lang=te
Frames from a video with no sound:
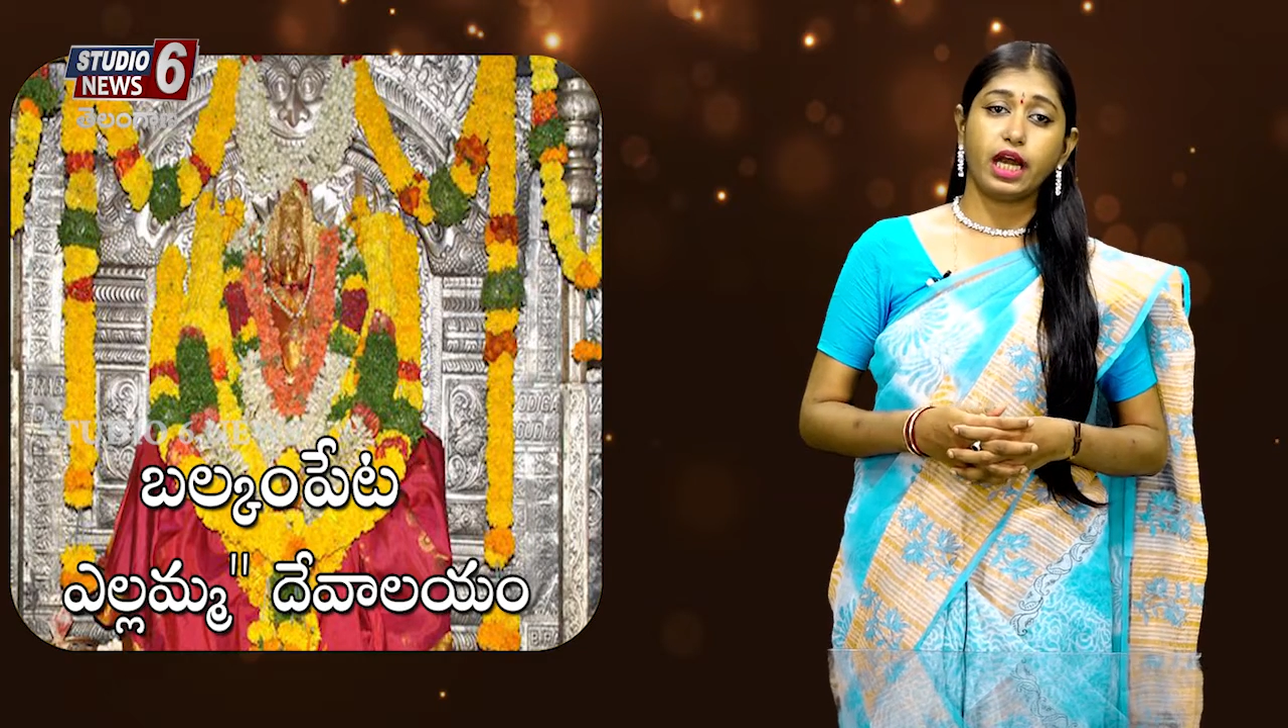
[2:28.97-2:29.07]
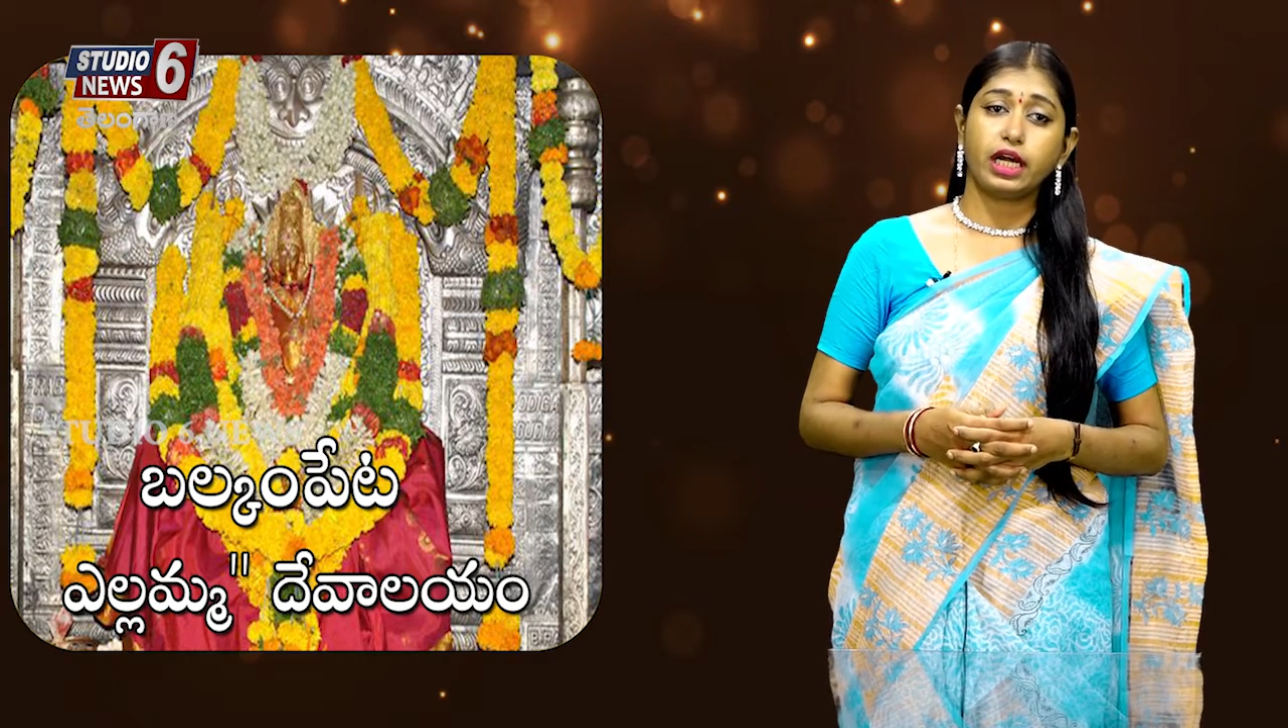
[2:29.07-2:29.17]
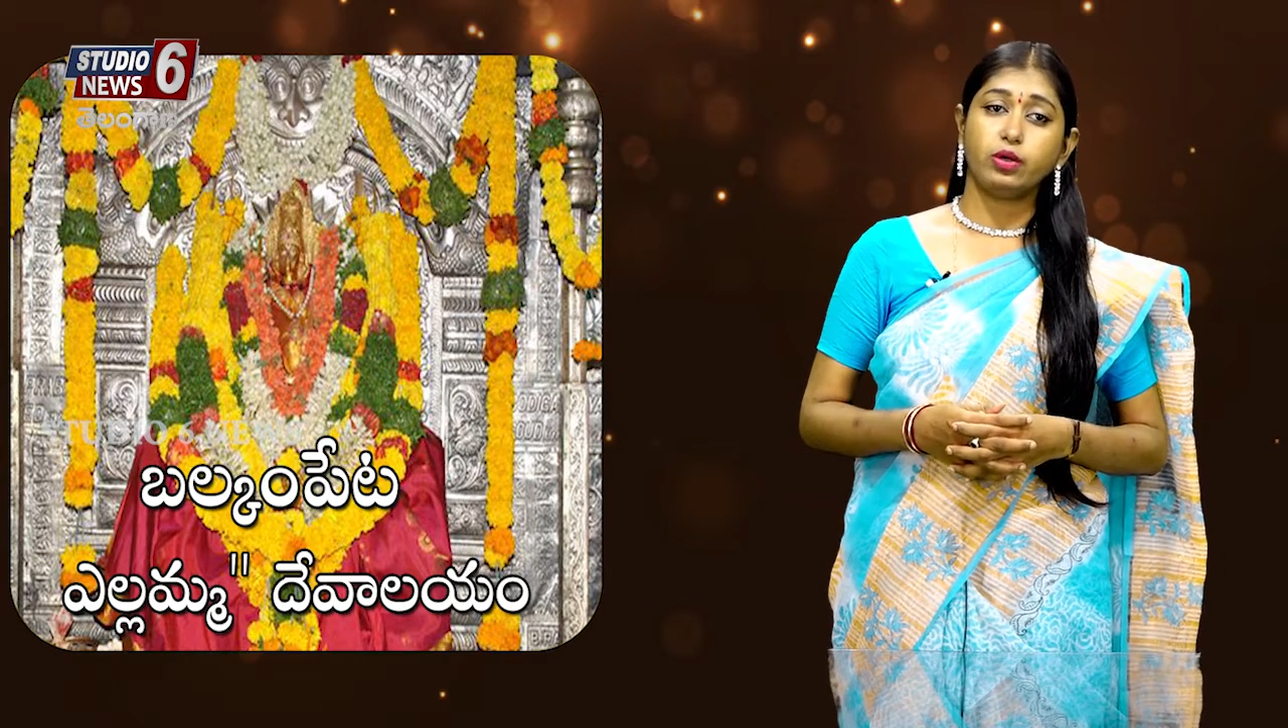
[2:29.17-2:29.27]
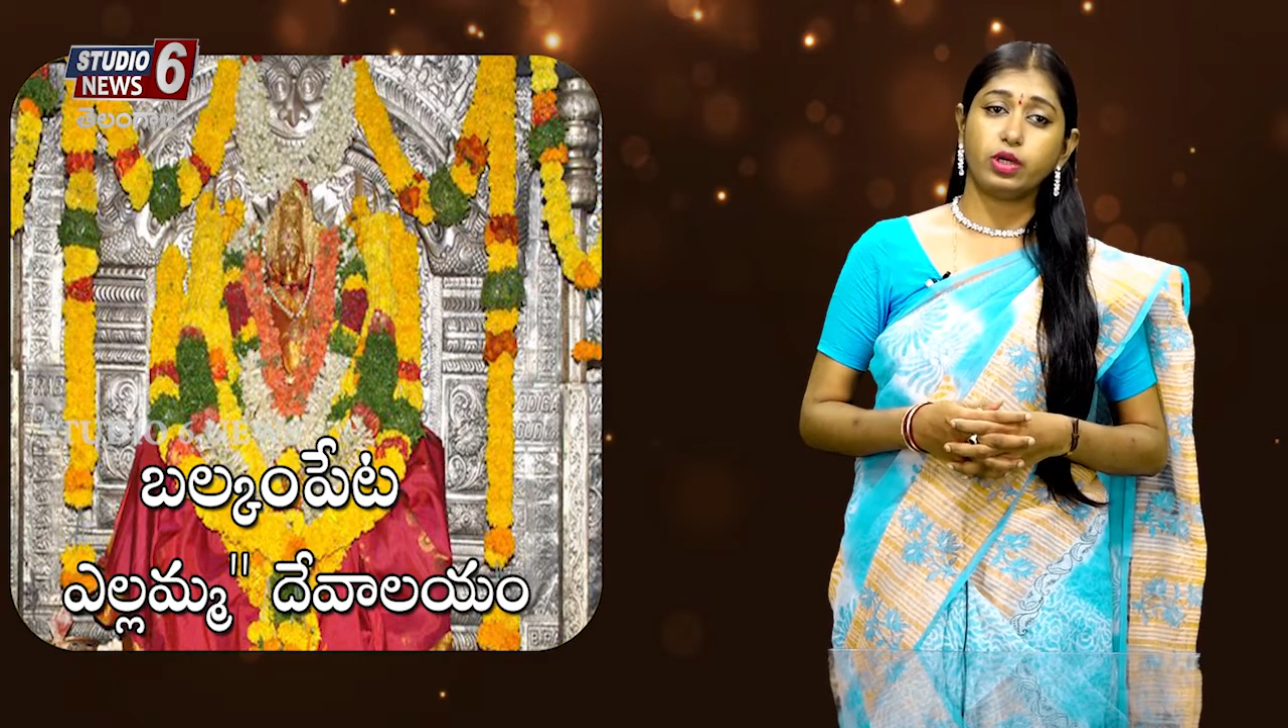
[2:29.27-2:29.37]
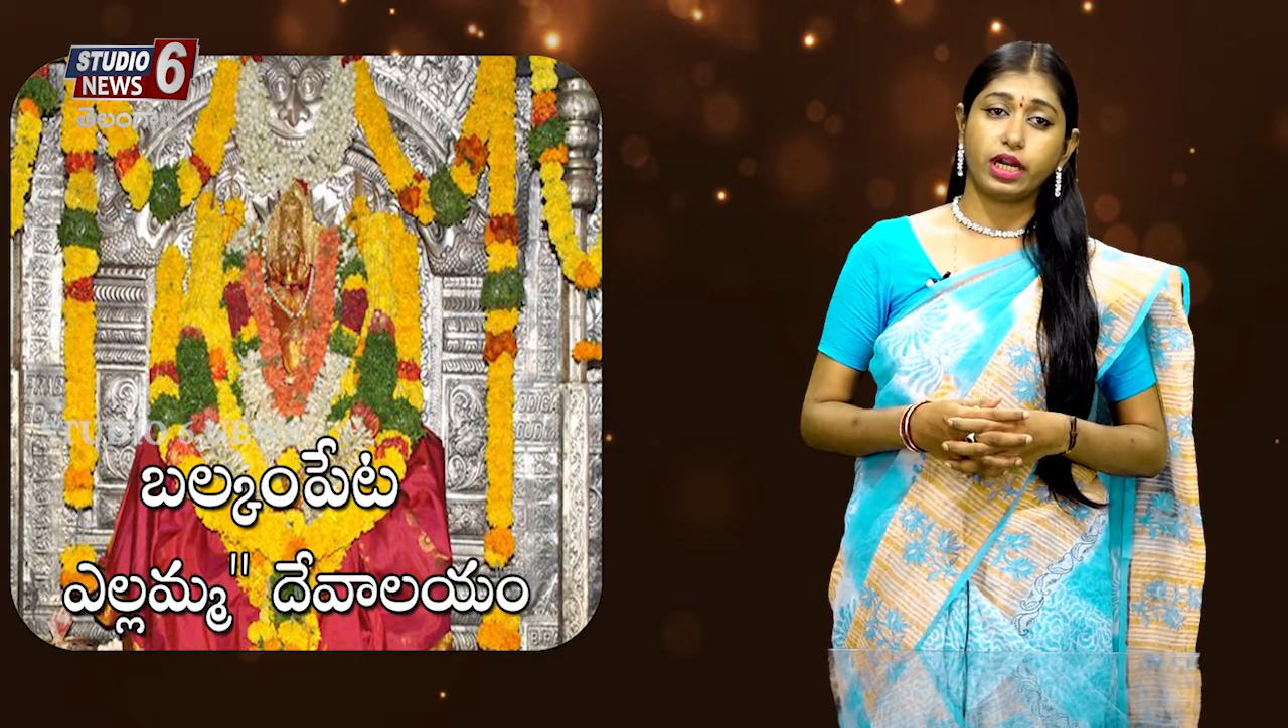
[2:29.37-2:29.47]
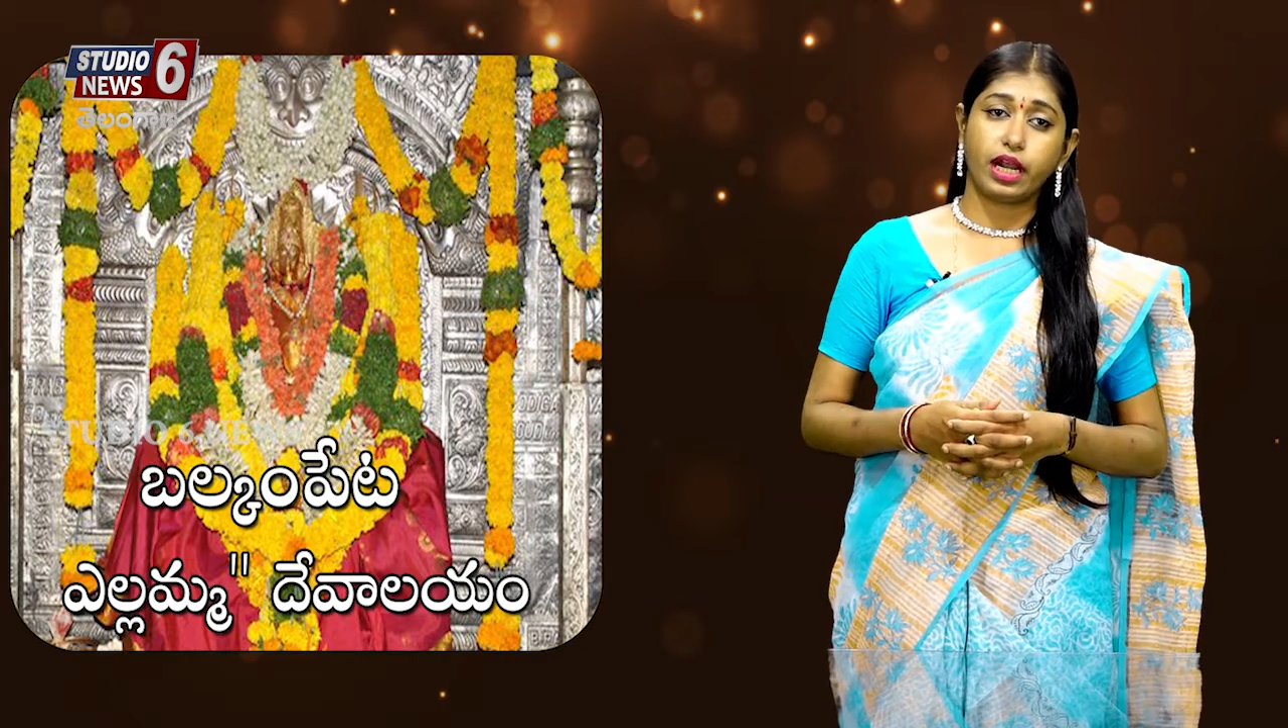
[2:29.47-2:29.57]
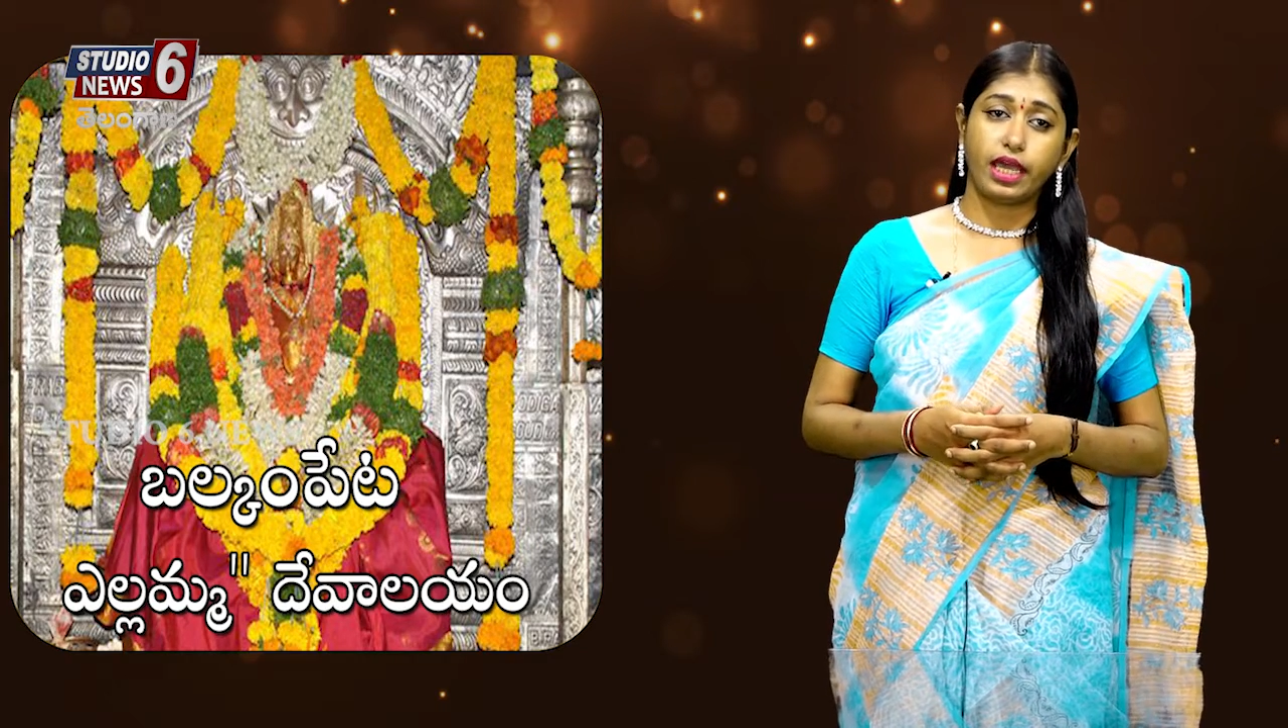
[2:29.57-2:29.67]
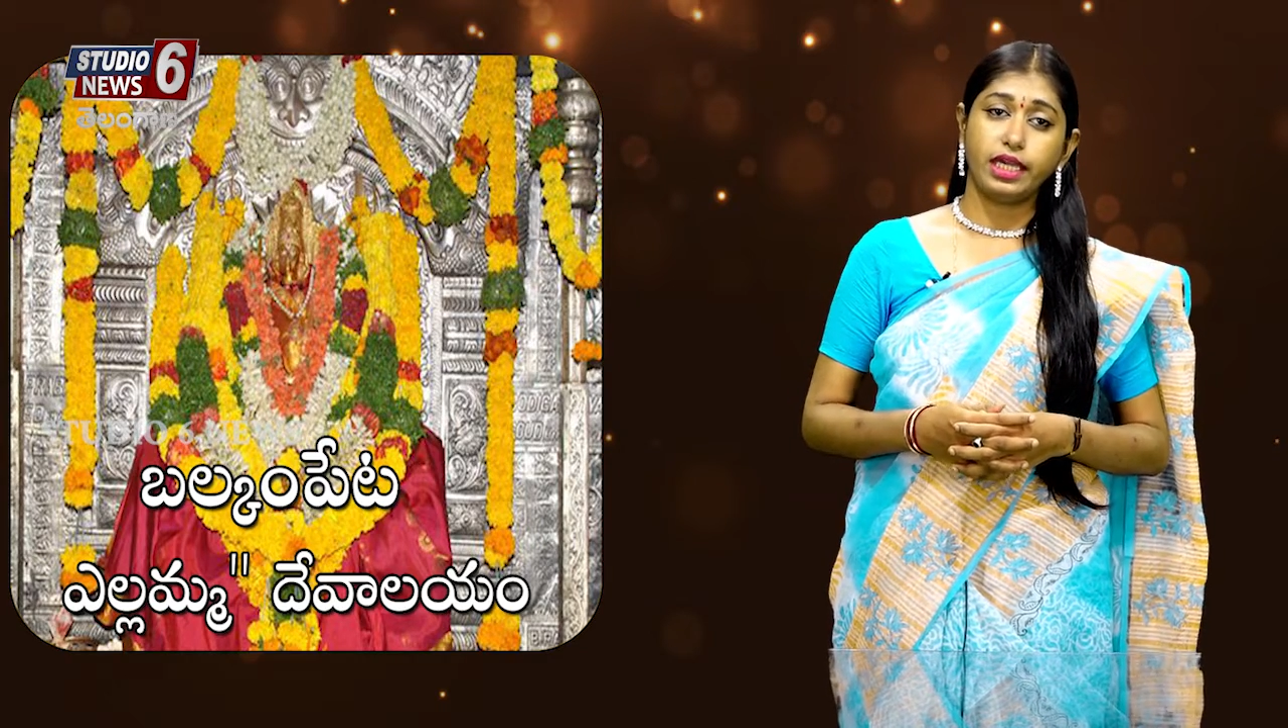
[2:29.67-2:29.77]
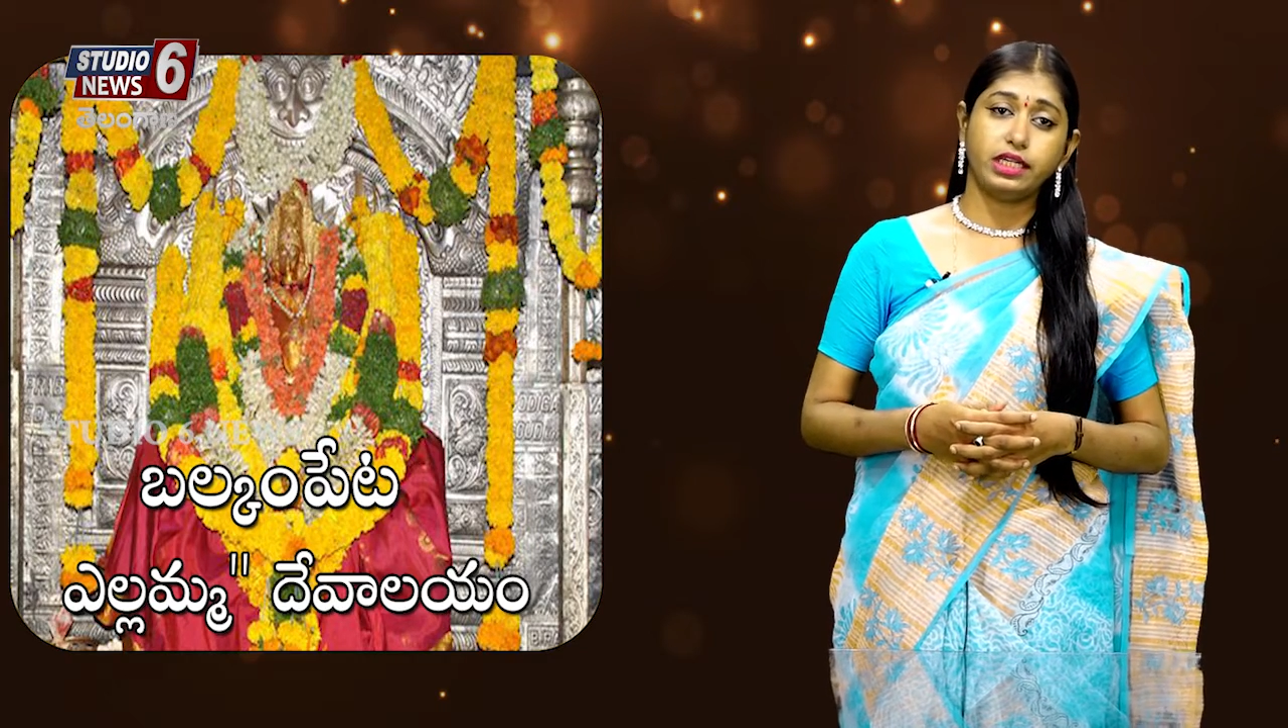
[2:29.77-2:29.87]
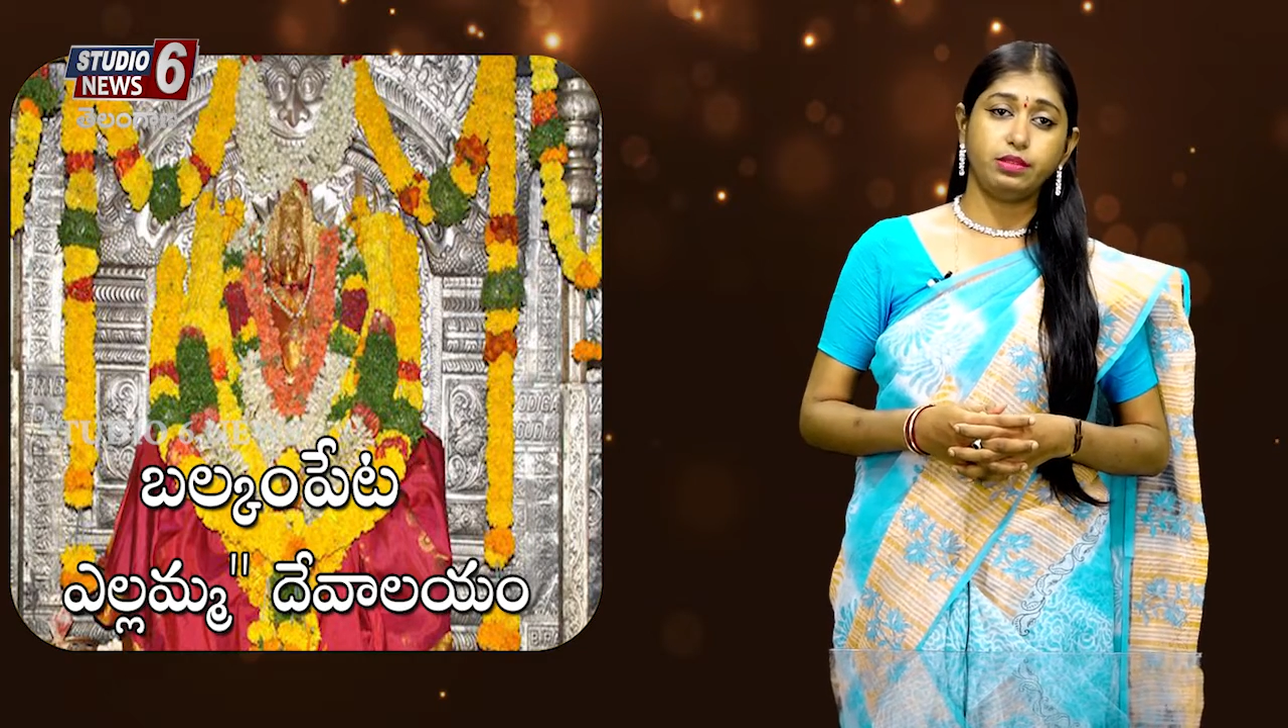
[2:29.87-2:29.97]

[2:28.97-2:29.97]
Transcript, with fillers: అక్కడ ఒక రాయి